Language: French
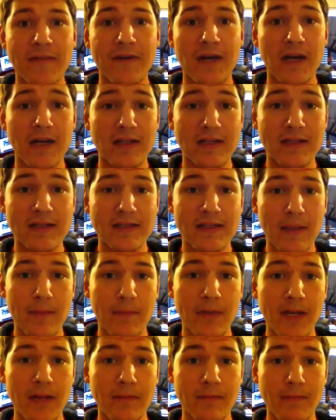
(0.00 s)
français
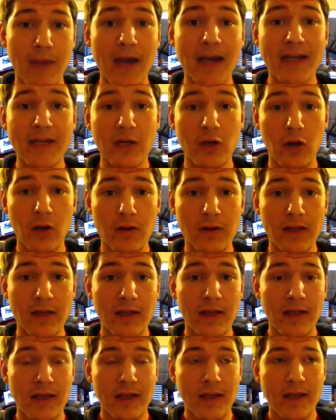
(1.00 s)
s'appelait Marie-Claude.
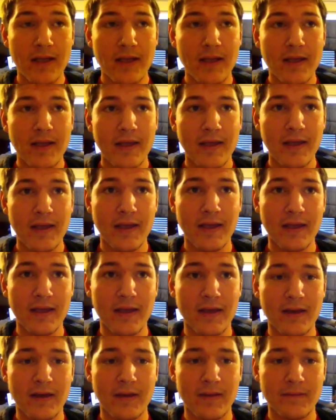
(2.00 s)

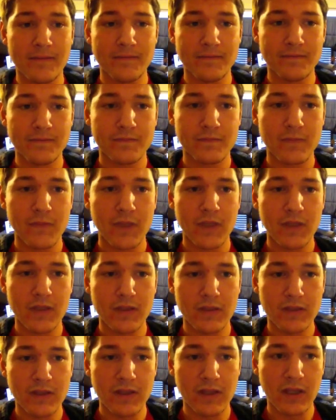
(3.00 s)
Et euh,
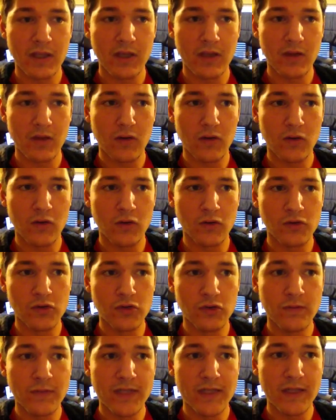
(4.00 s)
c'était en
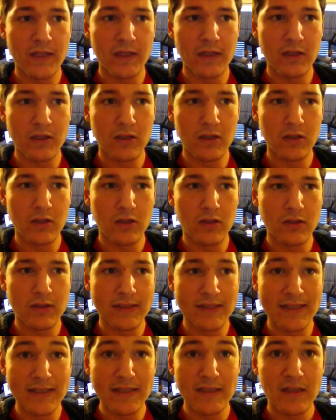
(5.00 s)

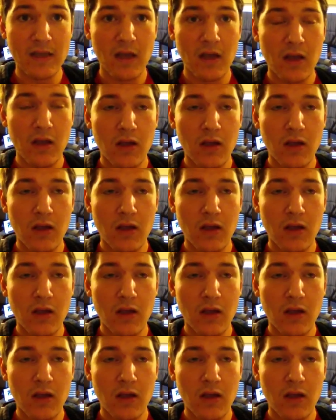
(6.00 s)
2010